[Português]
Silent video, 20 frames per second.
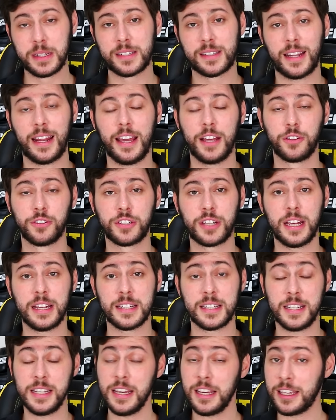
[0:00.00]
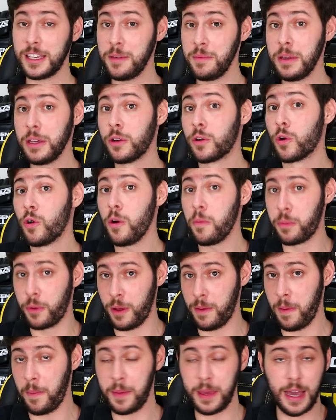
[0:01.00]
estreia do Cezinha, que migrou para
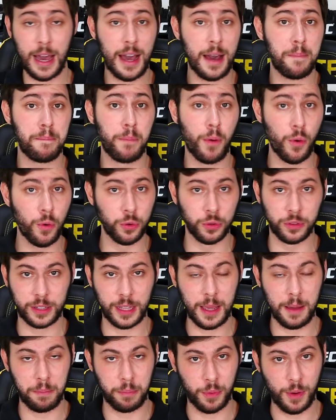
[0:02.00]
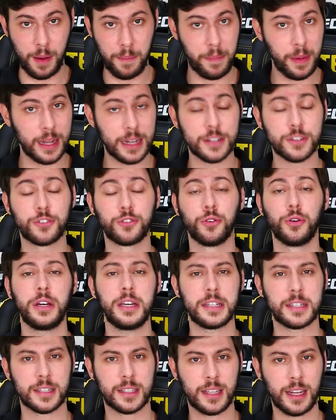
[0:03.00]
o MMA há pouco tempo, apenas
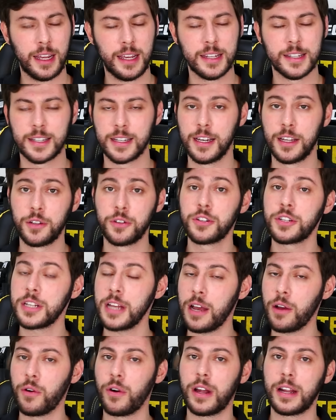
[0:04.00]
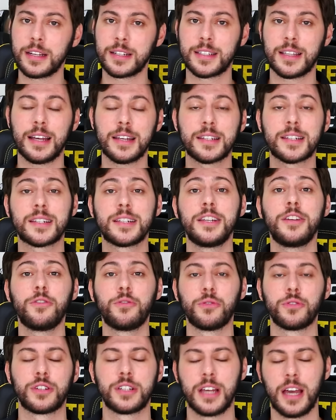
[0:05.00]
dois, três anos, e agora está
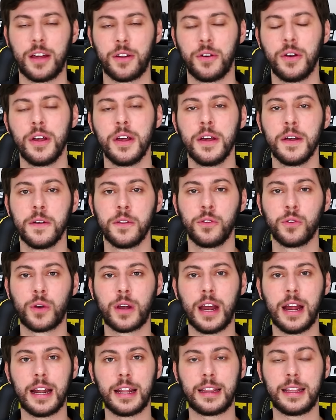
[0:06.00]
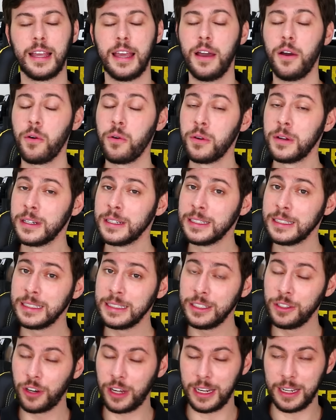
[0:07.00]
5-0 no cartel.
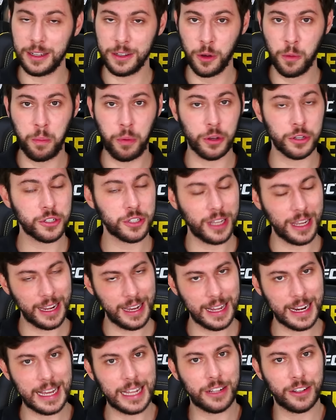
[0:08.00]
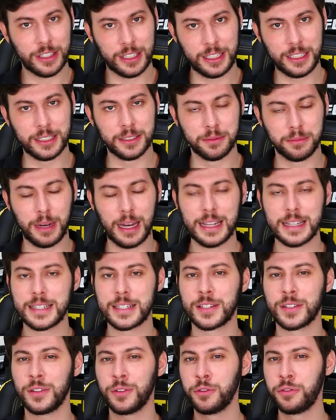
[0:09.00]
E olha, eu posso estar enganado aqui,
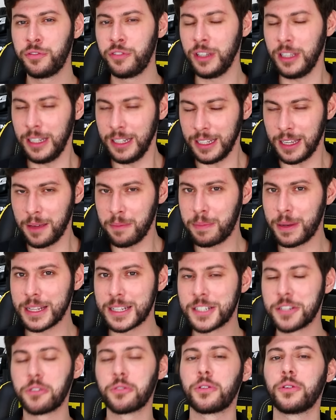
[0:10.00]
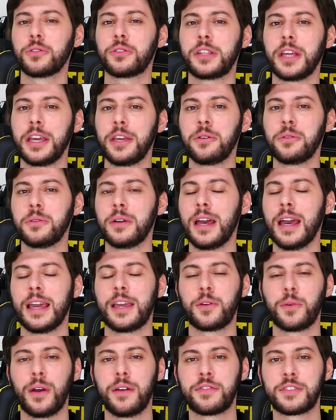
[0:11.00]
mas o feeling, a impressão que eu tenho é
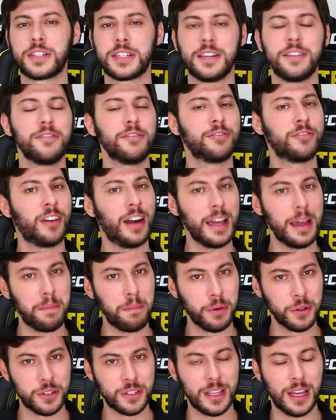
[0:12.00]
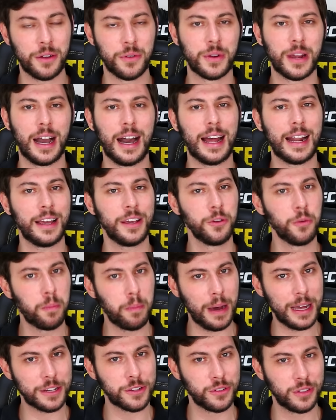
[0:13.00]
que o UFC vai apostar no cara e o
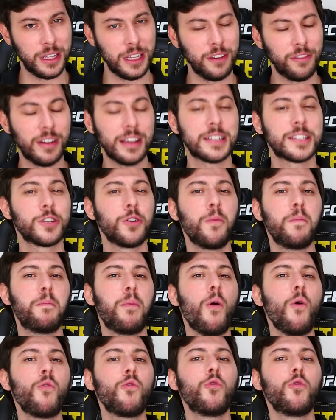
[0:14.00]
passo dele vai ser um pouco